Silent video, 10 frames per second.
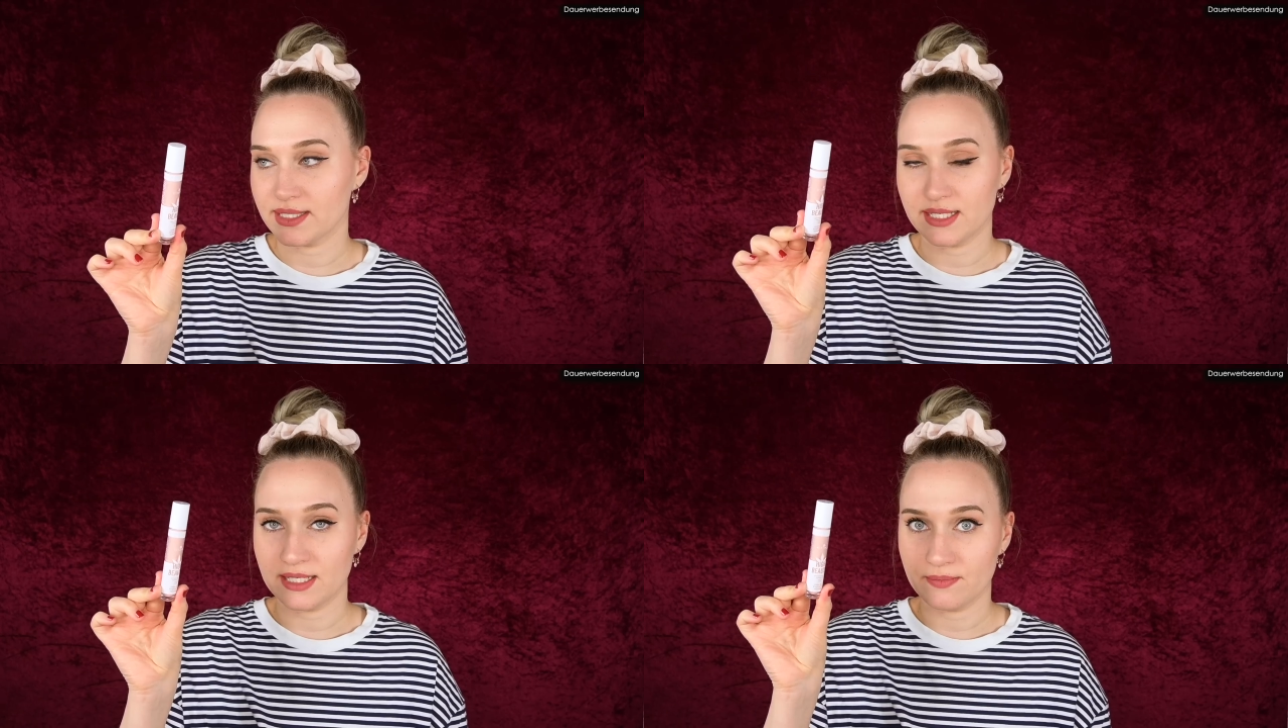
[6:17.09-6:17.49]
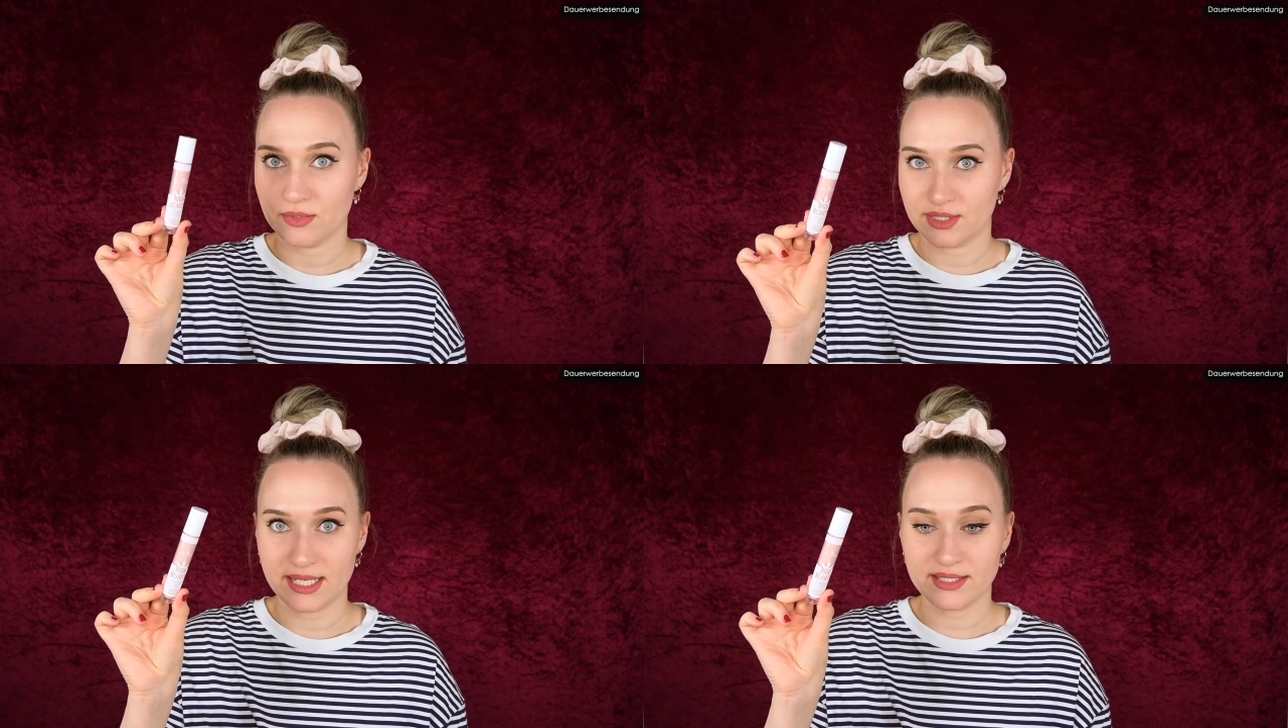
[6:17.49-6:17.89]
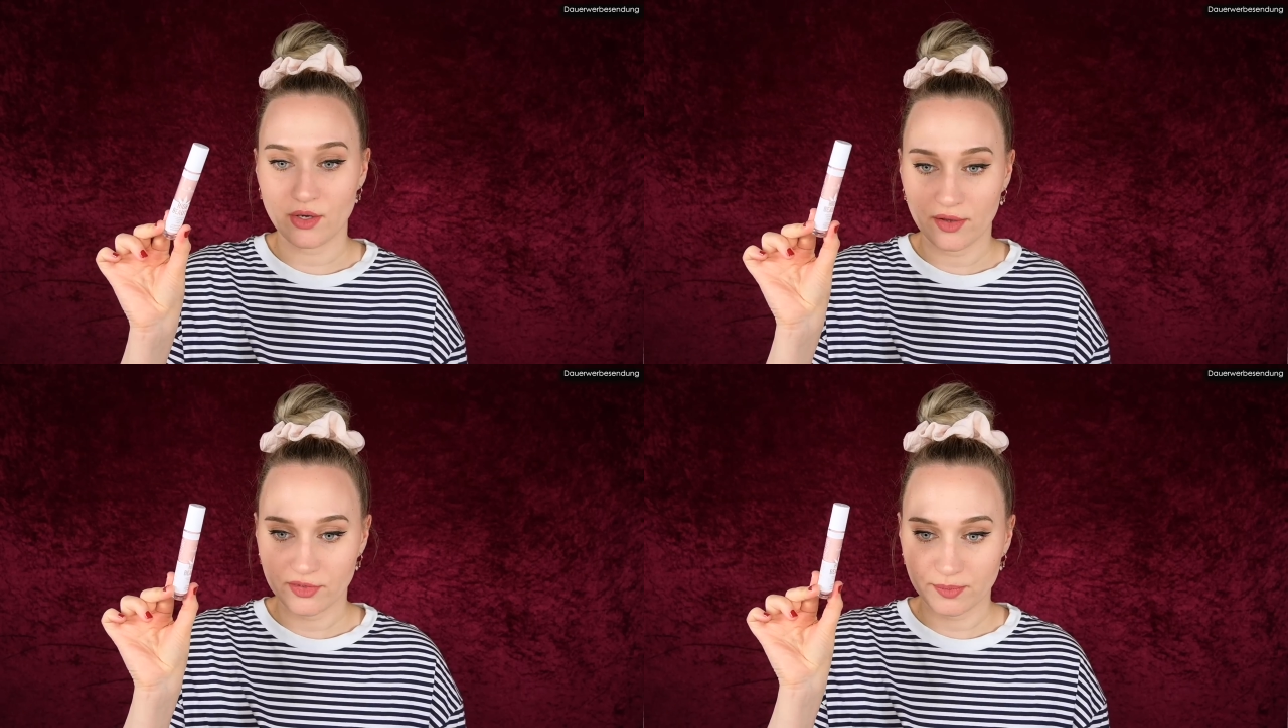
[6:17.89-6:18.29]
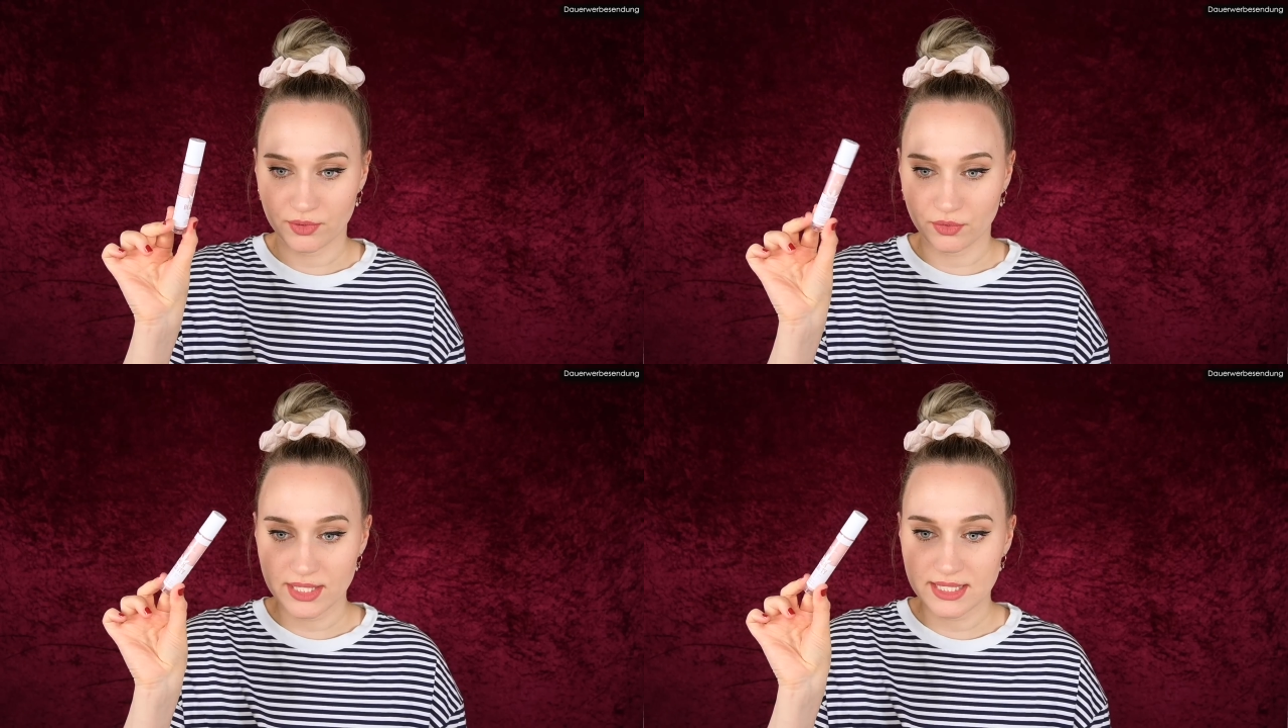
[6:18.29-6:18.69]
ihn seitdem sehr, sehr häufig
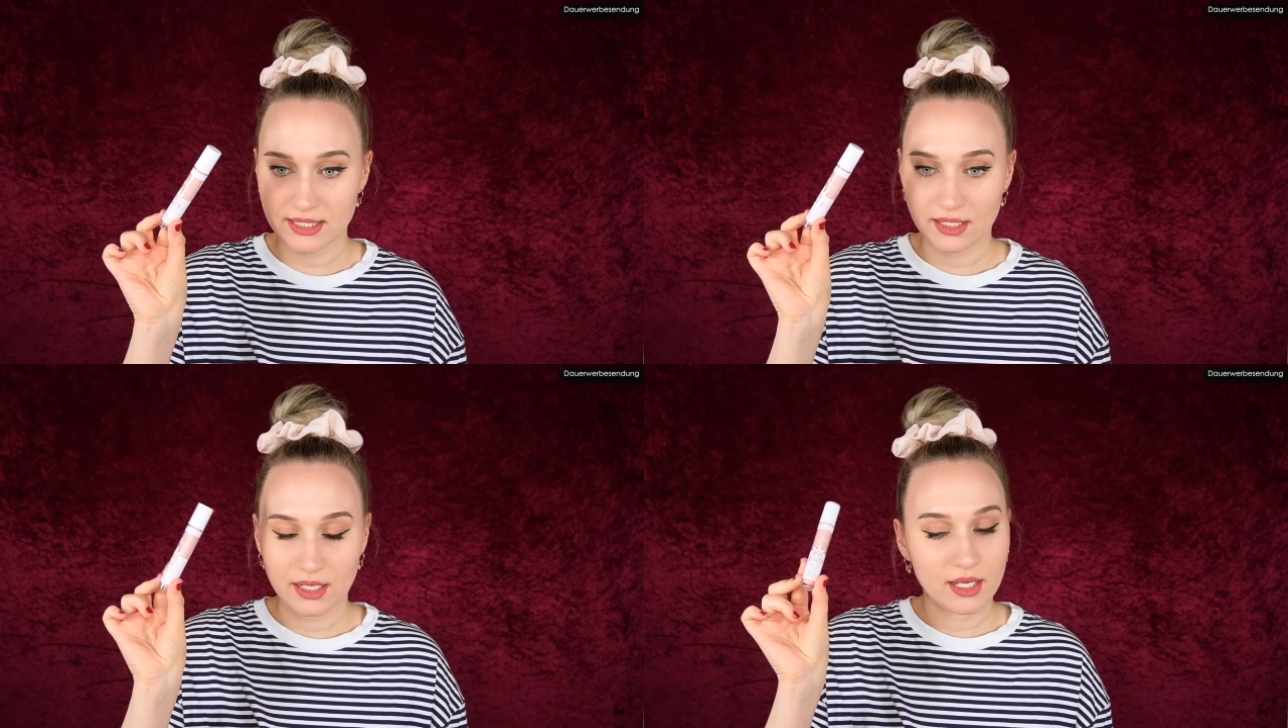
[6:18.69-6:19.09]
benutzt.